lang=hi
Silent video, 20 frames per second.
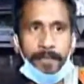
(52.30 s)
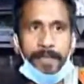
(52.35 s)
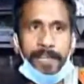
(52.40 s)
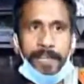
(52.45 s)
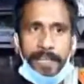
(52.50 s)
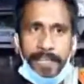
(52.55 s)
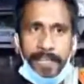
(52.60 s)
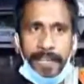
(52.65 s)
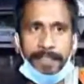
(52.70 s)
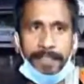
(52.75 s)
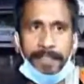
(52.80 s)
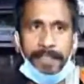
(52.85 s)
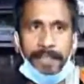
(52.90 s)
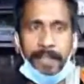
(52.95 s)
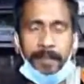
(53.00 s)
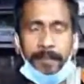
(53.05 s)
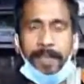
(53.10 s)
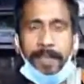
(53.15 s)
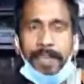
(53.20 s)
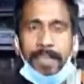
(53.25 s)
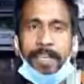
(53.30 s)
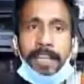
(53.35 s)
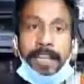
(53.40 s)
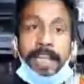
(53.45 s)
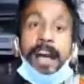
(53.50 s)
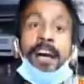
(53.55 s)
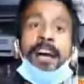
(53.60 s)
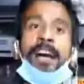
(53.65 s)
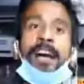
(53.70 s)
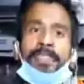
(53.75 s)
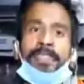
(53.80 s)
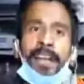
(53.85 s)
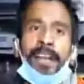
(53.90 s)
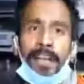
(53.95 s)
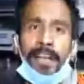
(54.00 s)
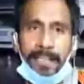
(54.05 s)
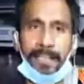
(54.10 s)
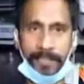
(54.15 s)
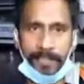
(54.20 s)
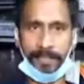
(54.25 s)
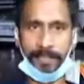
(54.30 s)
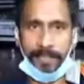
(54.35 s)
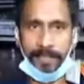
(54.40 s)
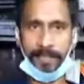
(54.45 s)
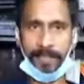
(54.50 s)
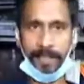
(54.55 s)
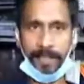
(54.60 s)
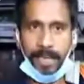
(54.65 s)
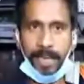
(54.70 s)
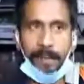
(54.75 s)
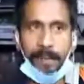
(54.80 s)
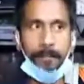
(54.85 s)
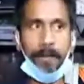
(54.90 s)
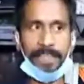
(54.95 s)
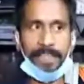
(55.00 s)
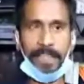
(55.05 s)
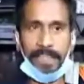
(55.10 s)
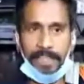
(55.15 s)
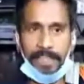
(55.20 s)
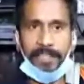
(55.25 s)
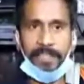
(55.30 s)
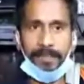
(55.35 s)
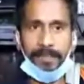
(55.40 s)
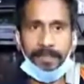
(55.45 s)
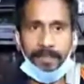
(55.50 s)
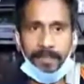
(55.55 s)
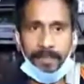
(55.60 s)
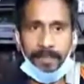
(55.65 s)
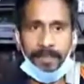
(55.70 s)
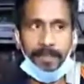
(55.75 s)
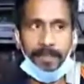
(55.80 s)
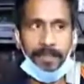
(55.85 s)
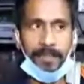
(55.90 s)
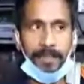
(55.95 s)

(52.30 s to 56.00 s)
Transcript: मैं सिर्फ यही कहता रहा मेरी क्या खता है आप बताइए